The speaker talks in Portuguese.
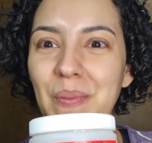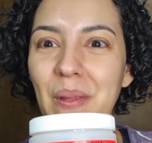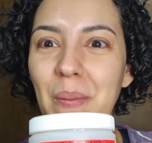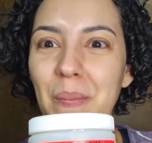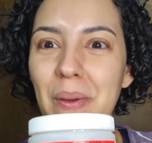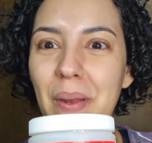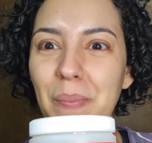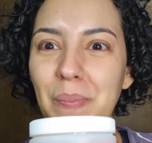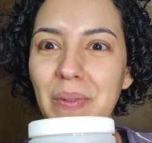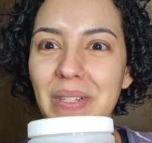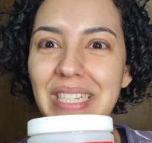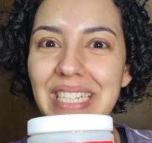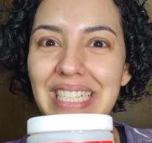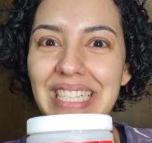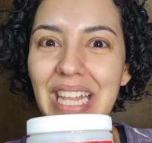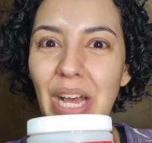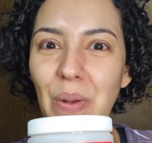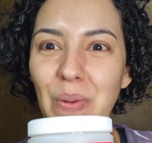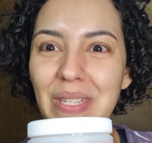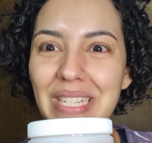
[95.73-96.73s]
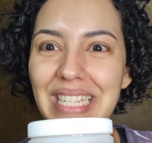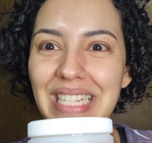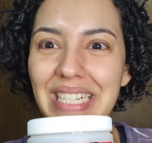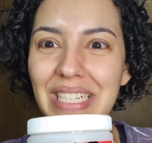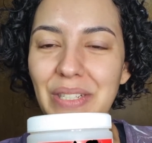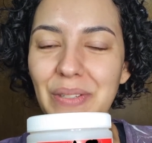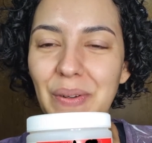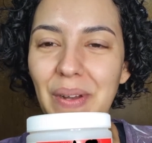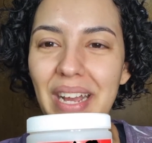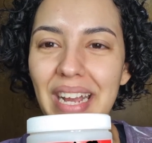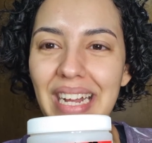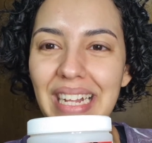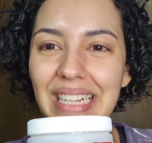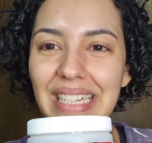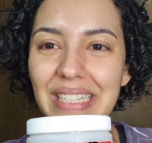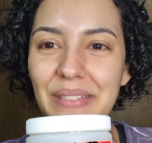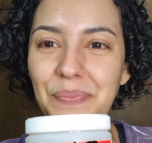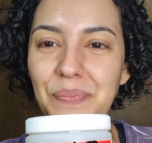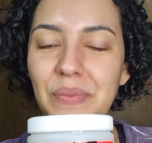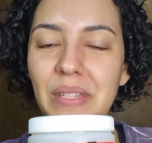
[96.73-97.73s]
para poder estar tá usando
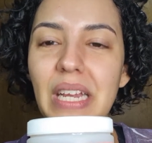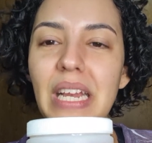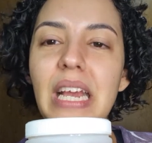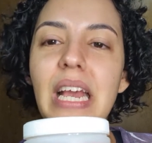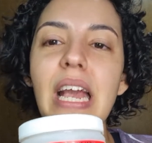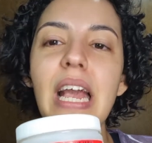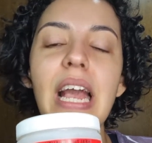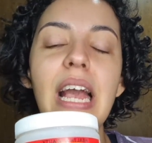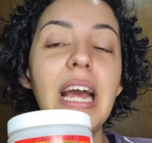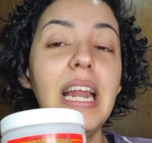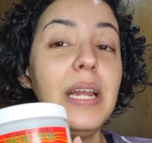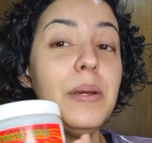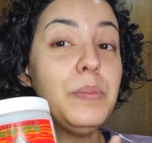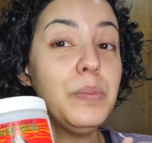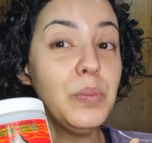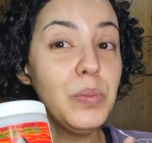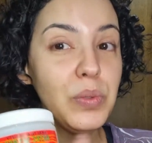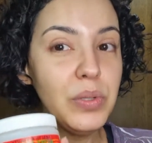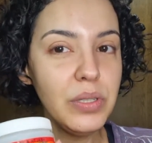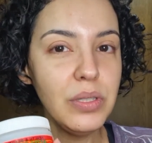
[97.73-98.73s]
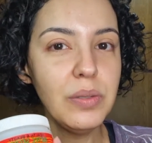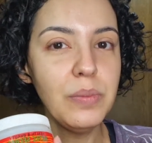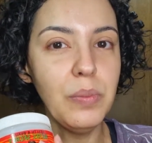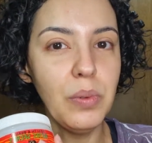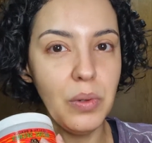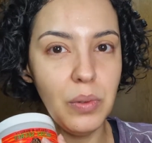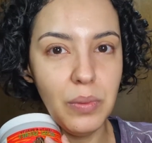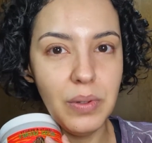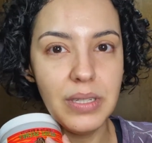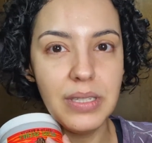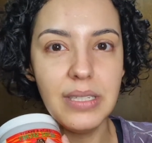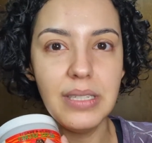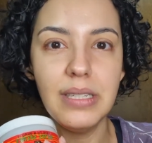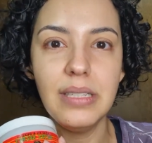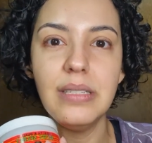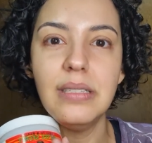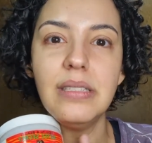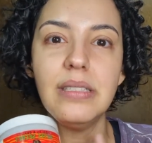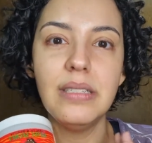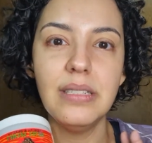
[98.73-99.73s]
ela. Ela é muito boa,
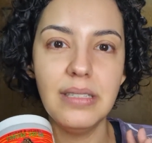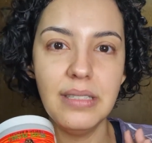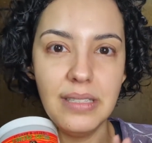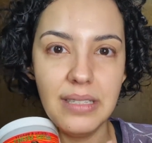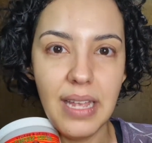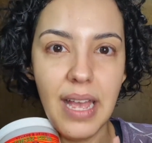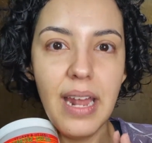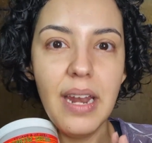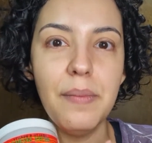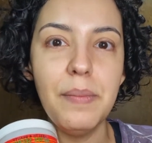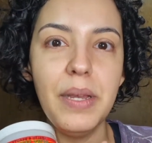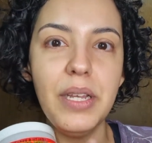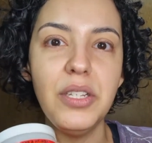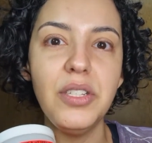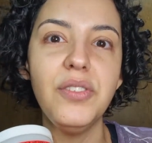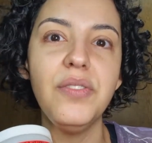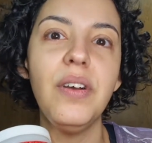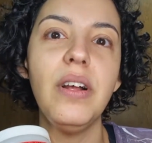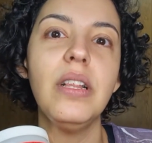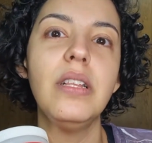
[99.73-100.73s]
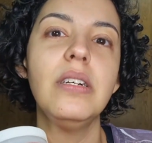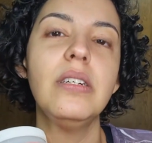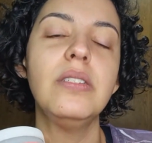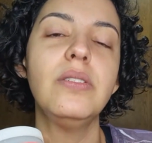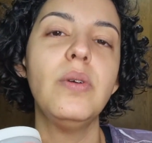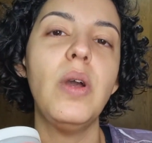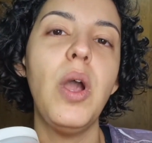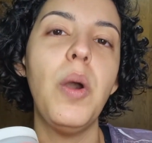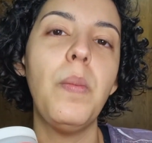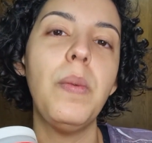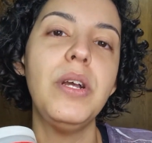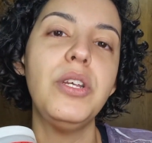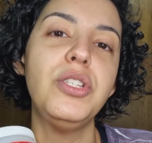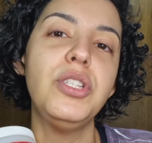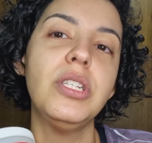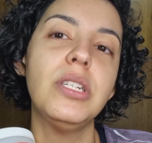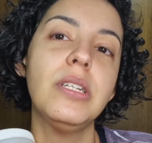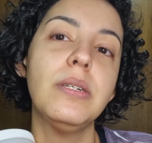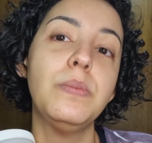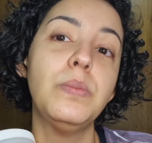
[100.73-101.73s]
assim, sinceramente falando, é uma
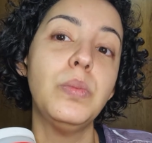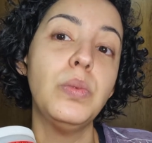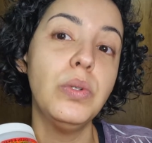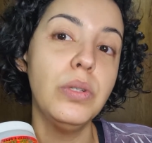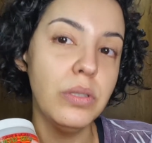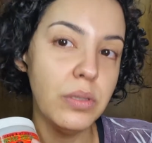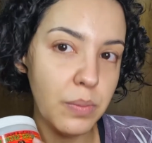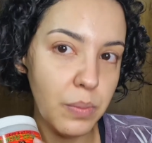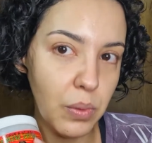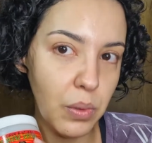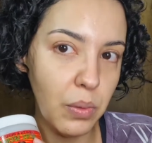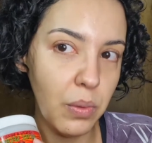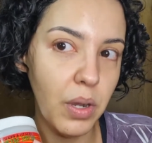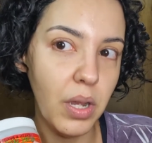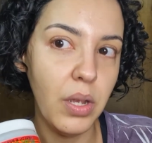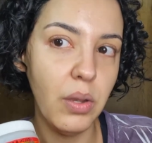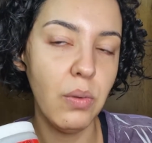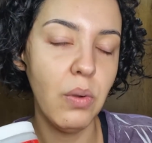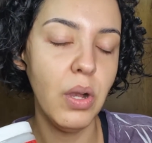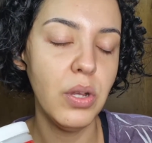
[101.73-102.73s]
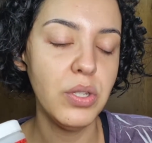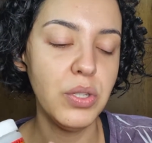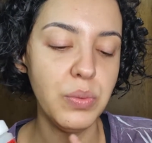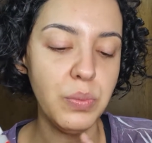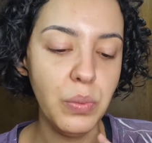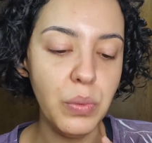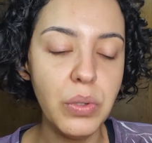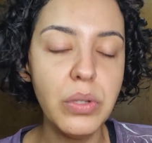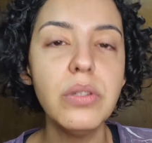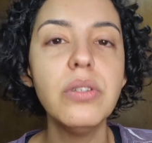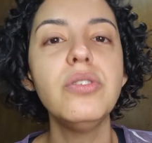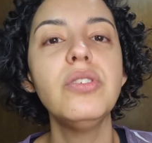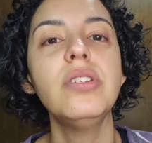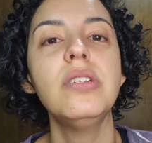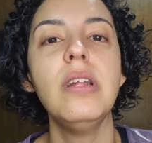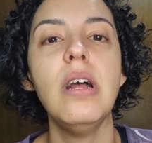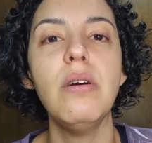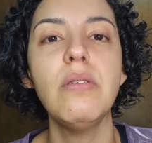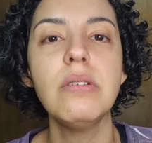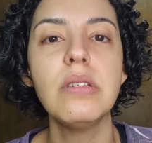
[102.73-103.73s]
argila muito boa, eu gosto muito de
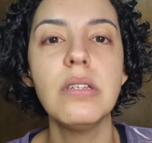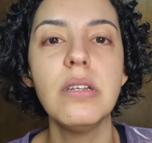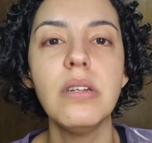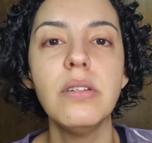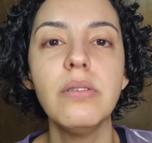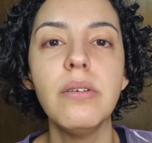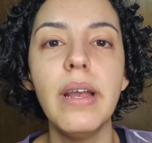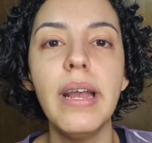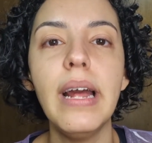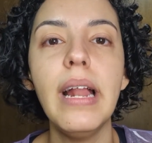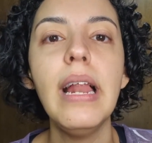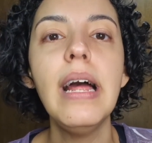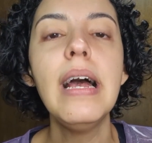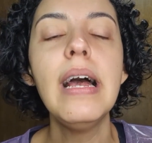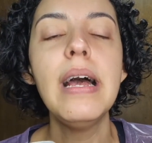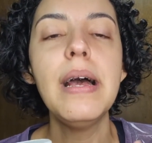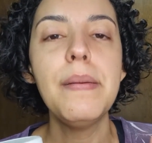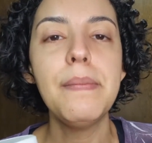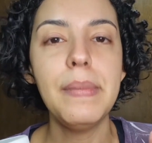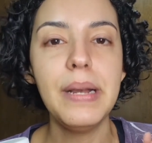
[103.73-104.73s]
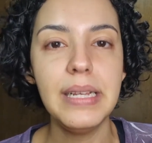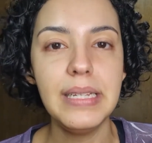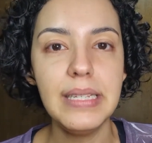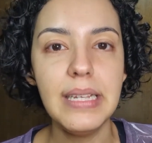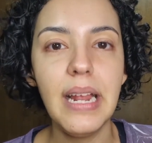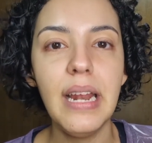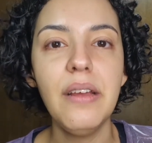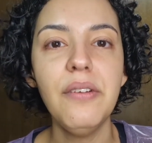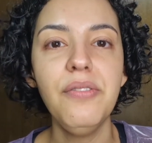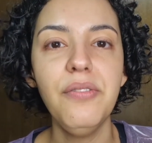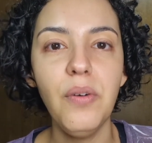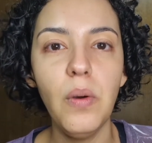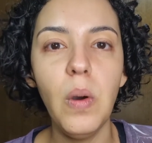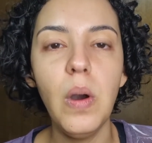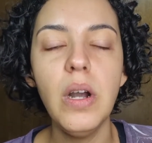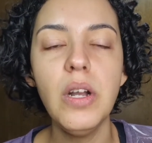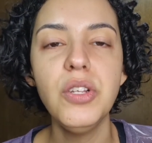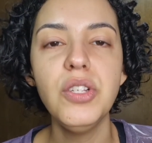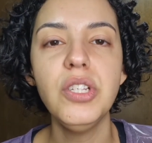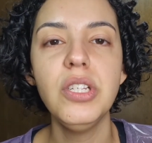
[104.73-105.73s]
estar tá usando ela, mas ela é
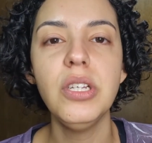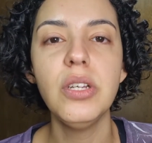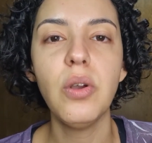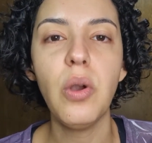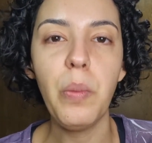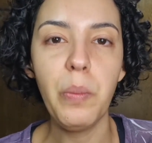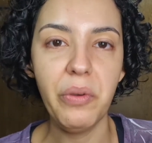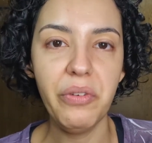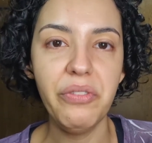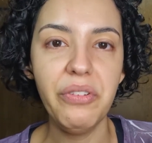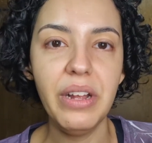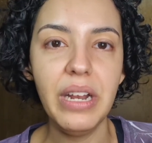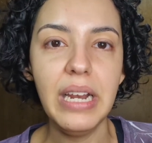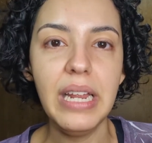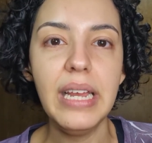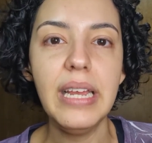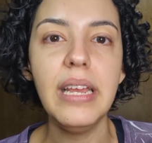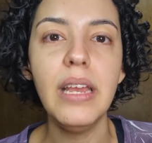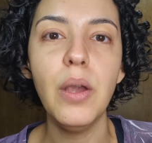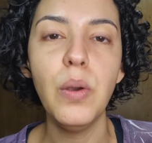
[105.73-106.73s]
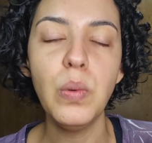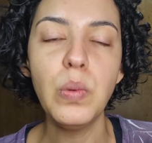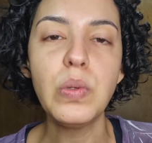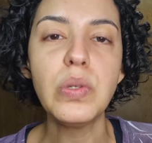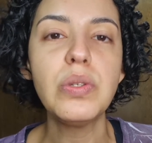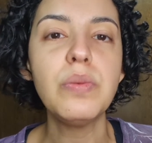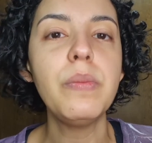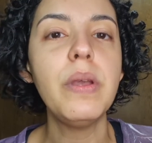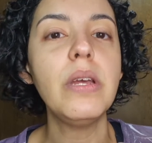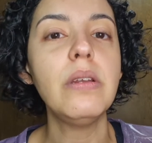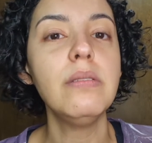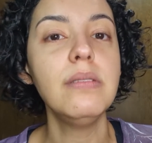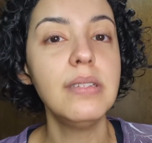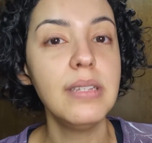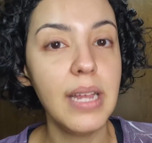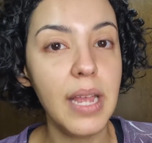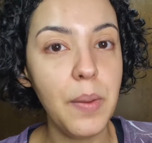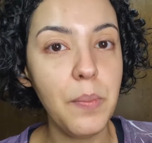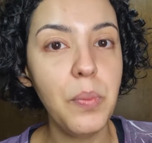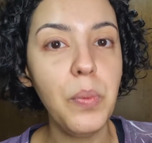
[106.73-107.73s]
forte, como eu falei, eu uso menos
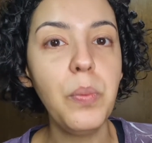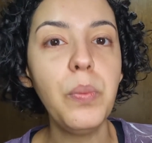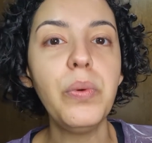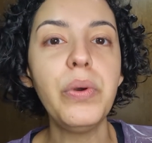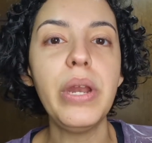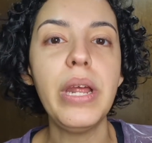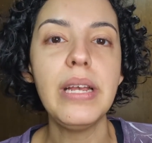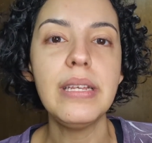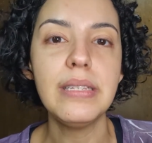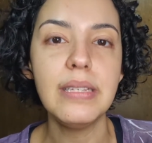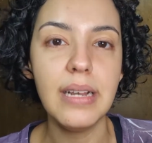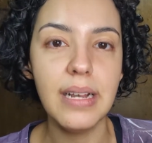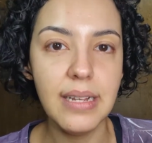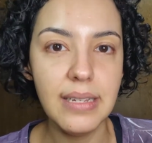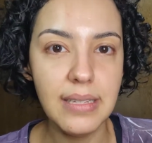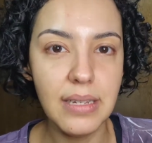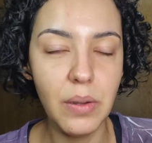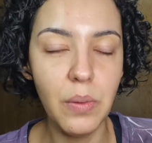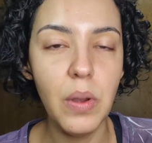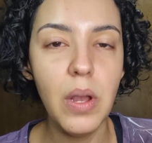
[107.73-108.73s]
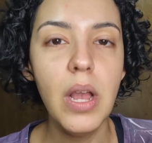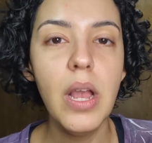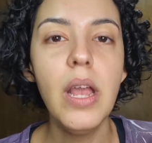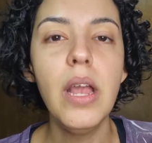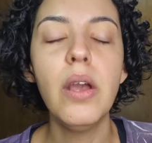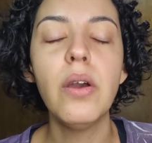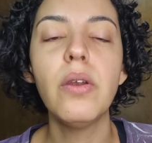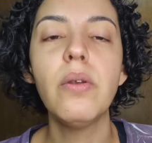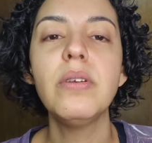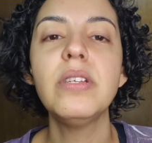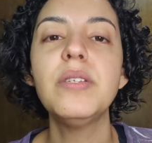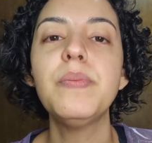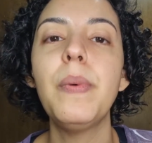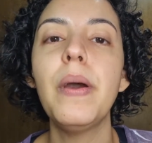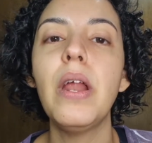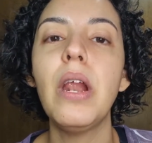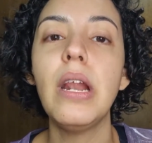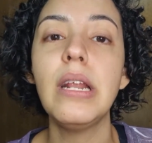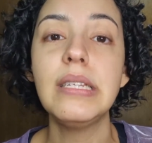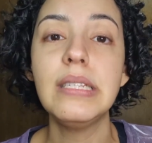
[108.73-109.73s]
tempo por essa razão. Eu não
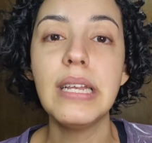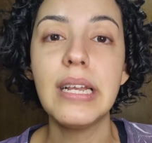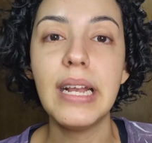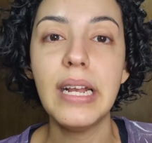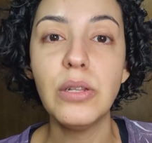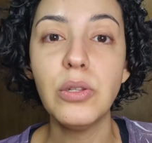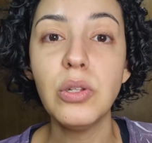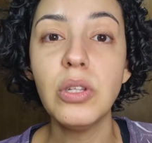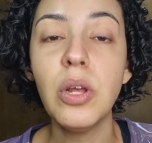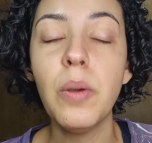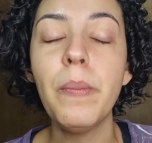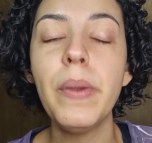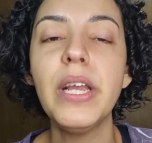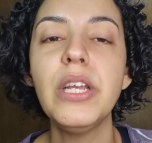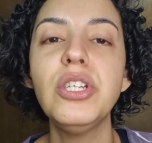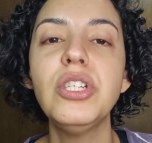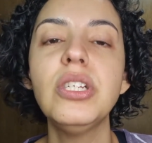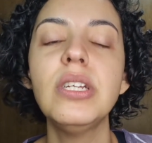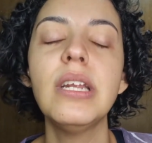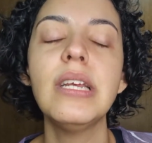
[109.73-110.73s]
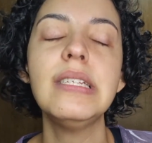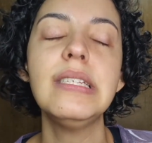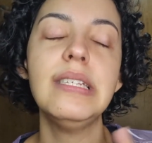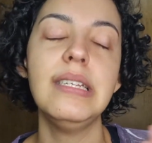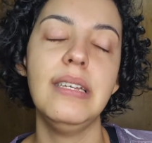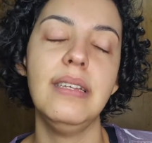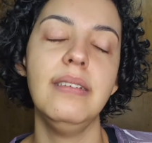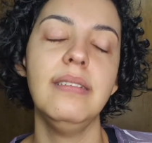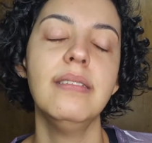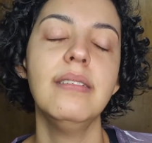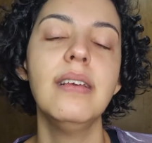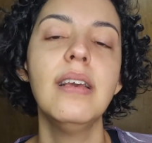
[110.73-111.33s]
espero ela secar totalmente, né, assim,